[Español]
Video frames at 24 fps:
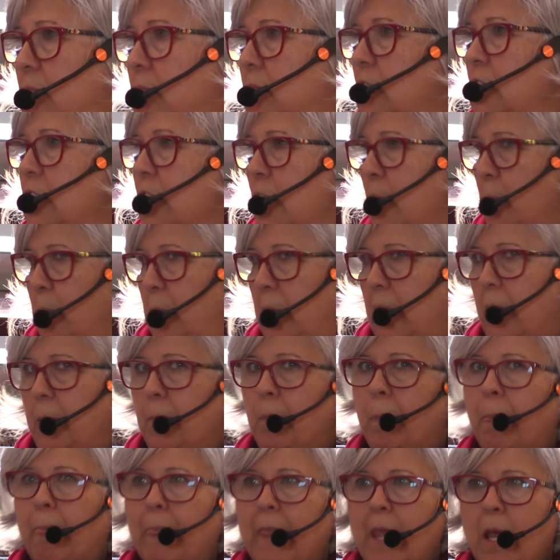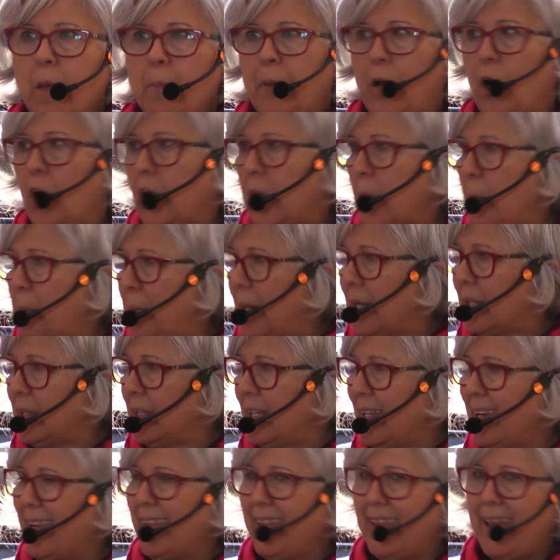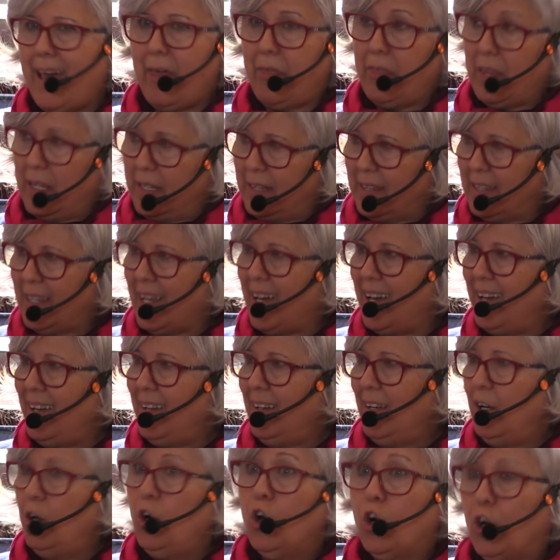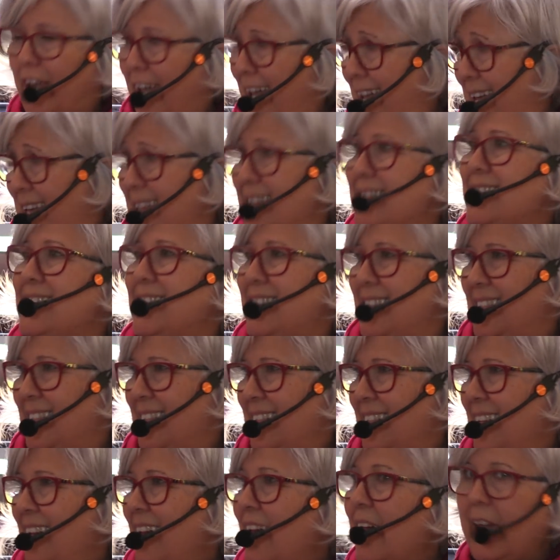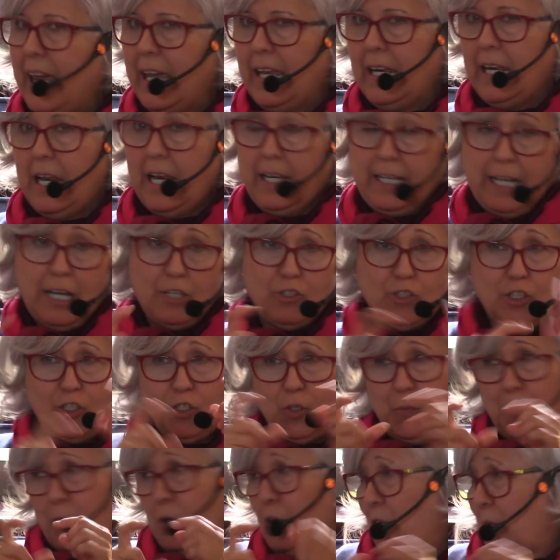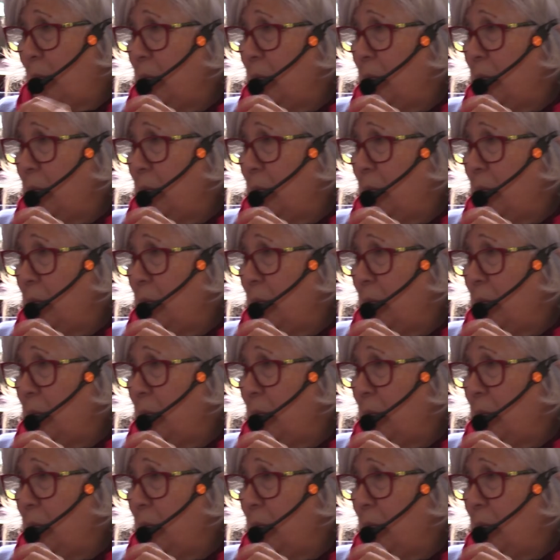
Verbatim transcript: Siempre. Pero hay que partir de aceptar lo que es. En el caso que yo pongo